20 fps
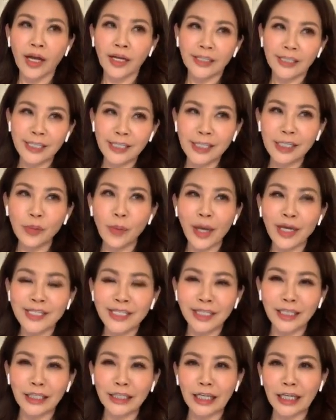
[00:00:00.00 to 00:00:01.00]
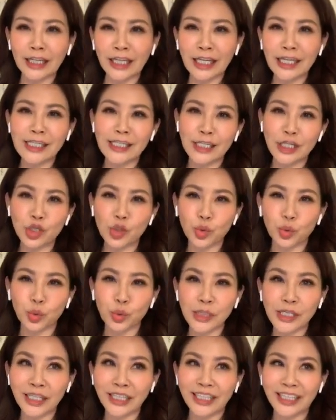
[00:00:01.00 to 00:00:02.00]
也希望这里的地基主、
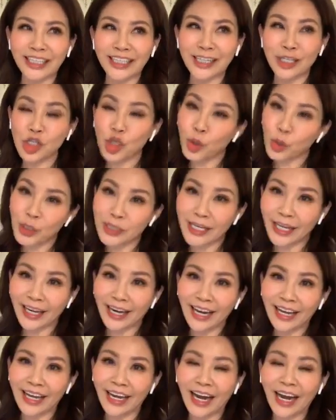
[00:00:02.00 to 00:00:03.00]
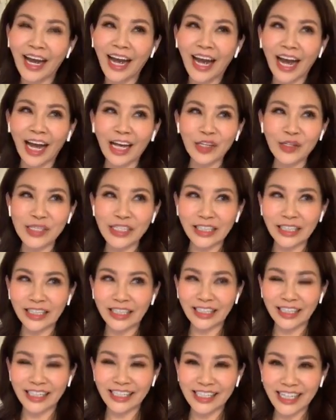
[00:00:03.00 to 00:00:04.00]
这里的众神灵，还有这里
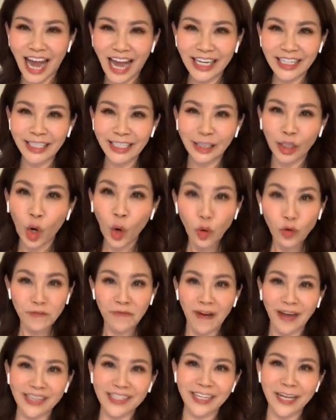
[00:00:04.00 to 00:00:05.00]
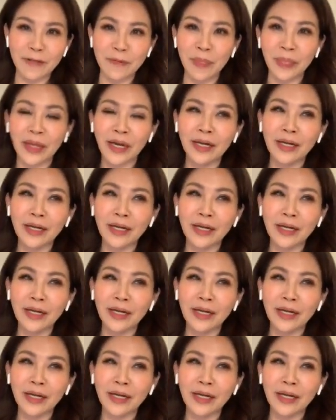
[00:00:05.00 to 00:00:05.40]
的财神、护法神，